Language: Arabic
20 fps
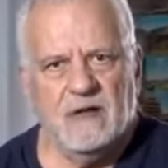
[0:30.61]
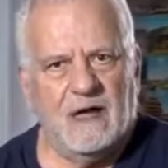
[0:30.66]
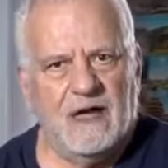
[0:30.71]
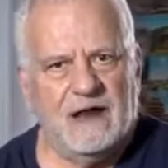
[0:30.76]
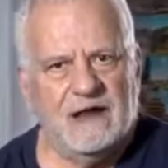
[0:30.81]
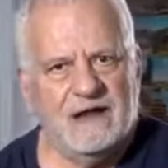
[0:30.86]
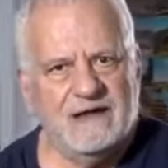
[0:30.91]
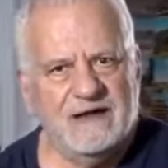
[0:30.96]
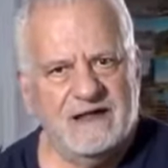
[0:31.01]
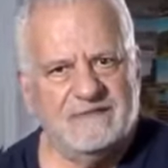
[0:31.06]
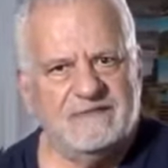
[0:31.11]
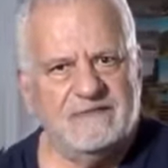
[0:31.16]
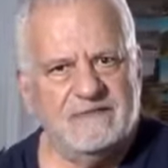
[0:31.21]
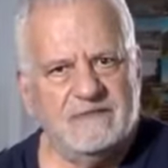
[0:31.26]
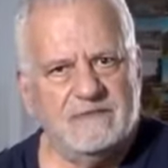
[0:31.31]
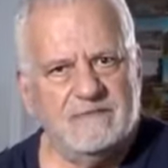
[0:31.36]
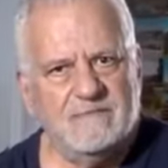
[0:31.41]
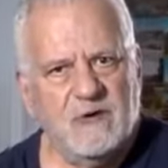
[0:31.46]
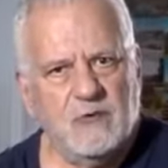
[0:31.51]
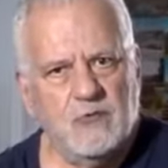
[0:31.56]
على النت
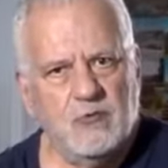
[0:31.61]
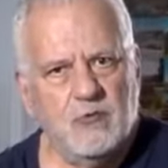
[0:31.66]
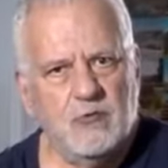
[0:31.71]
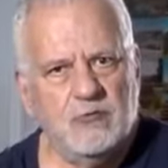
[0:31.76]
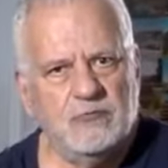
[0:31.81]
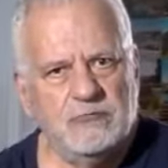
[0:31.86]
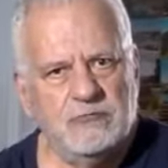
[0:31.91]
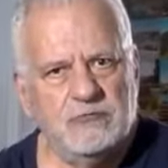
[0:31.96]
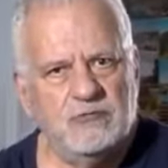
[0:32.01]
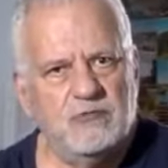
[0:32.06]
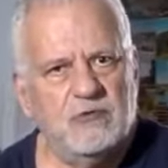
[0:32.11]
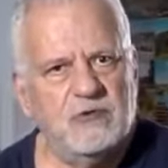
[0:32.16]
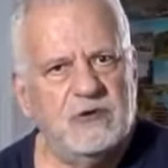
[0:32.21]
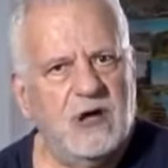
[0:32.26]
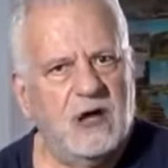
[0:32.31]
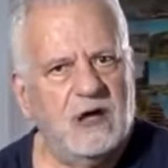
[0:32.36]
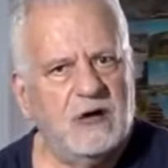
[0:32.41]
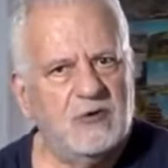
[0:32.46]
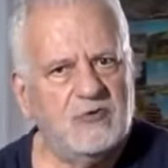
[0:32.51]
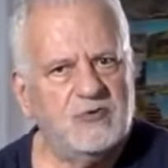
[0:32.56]
موجود
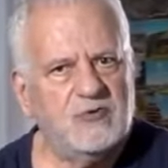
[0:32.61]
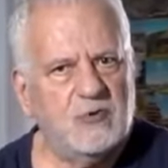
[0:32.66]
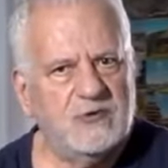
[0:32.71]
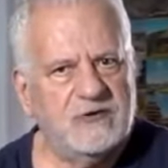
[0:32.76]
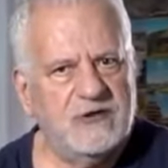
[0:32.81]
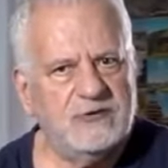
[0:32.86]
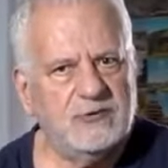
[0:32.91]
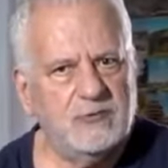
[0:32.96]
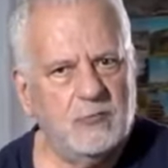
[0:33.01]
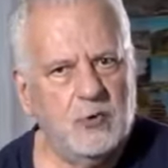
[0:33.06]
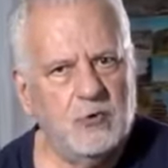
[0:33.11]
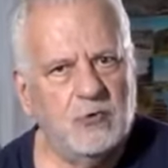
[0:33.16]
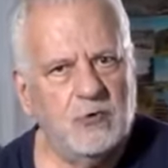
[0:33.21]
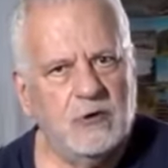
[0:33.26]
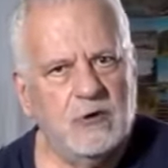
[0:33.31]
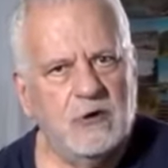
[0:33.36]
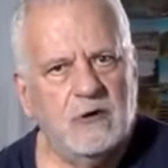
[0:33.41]
وهنذكر اسمه